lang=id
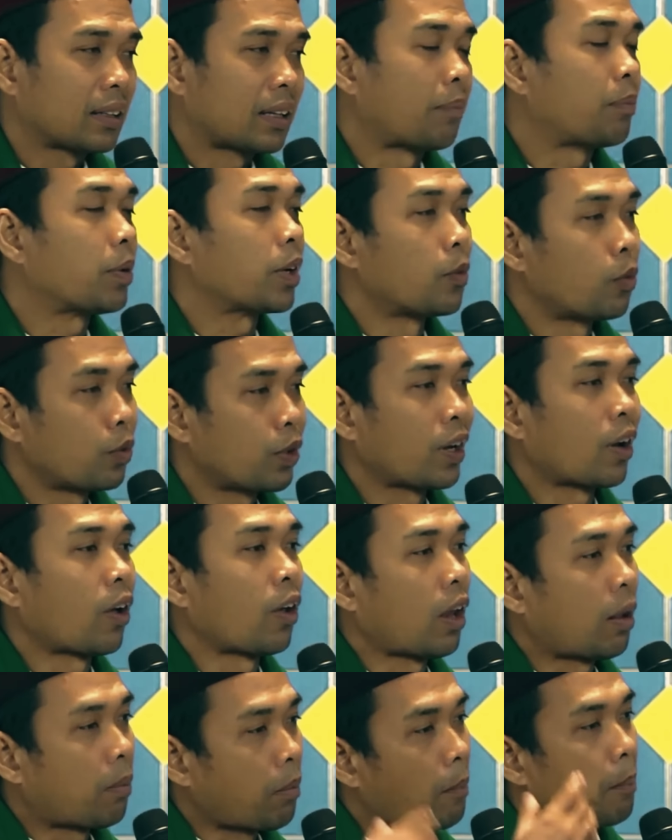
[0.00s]
tapi kemudian
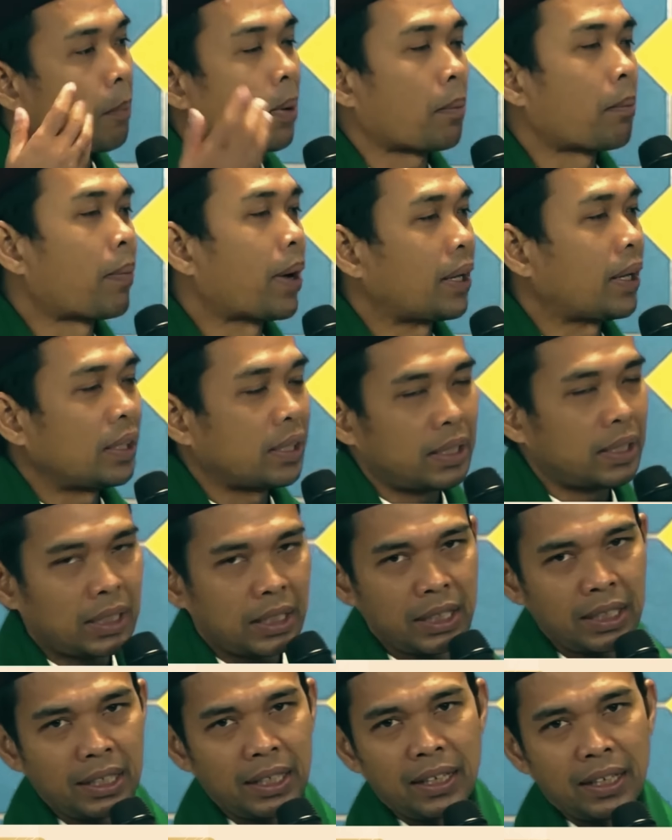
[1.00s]
Allah
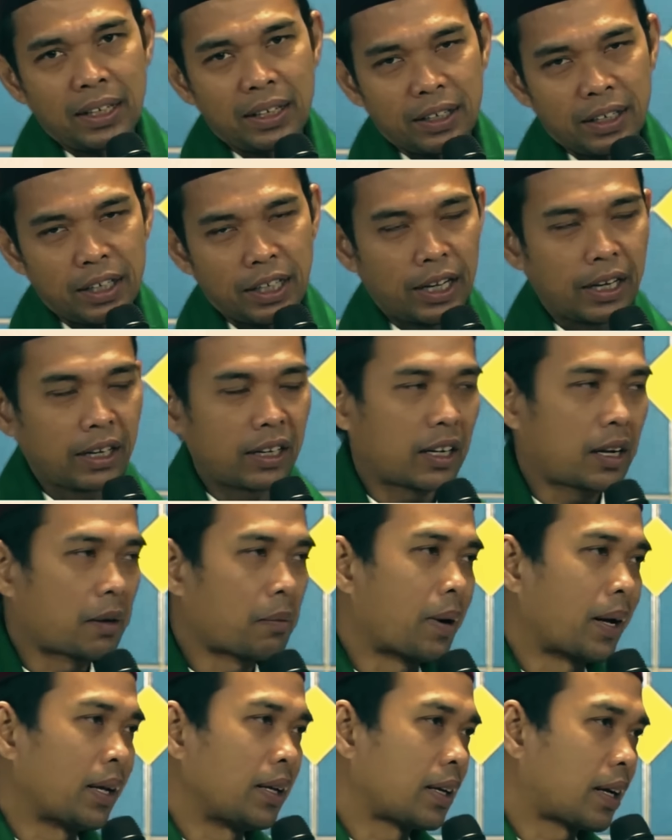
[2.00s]
memperbaiki dengan
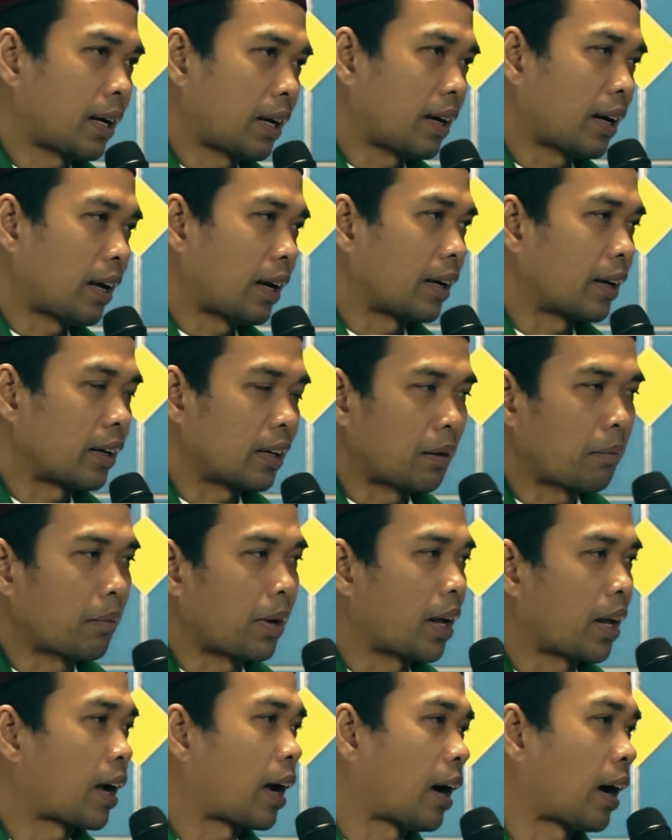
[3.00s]
kebaikan akhirnya
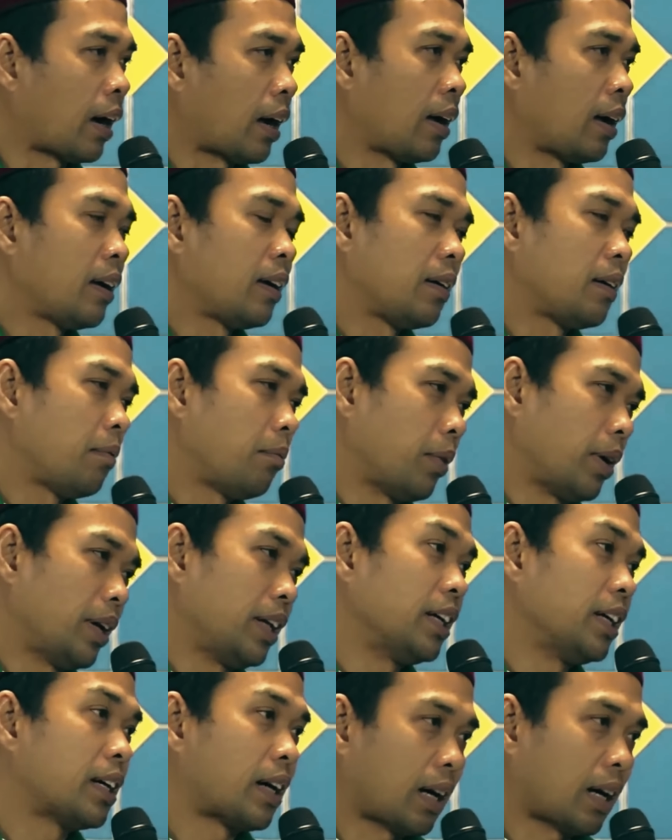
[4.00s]
mereka
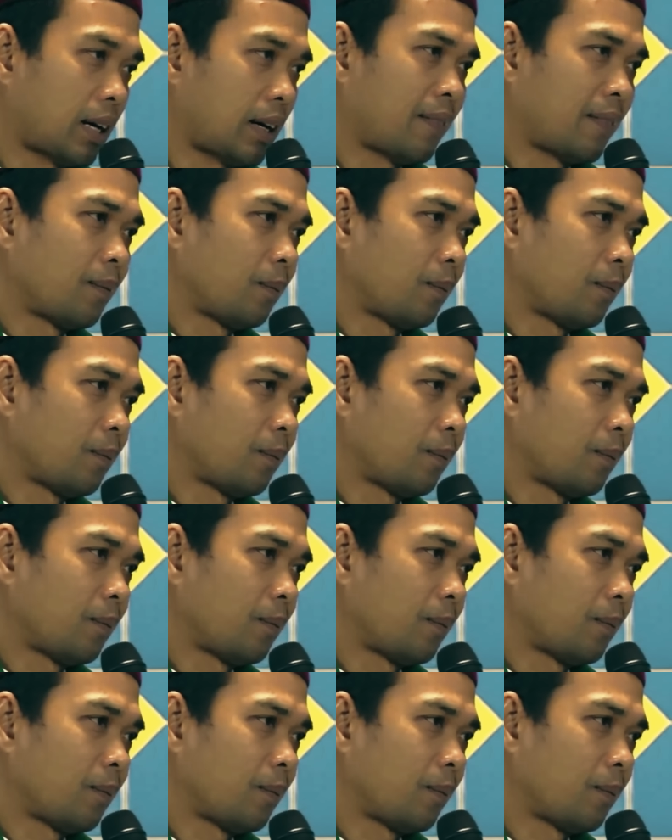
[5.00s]
menikah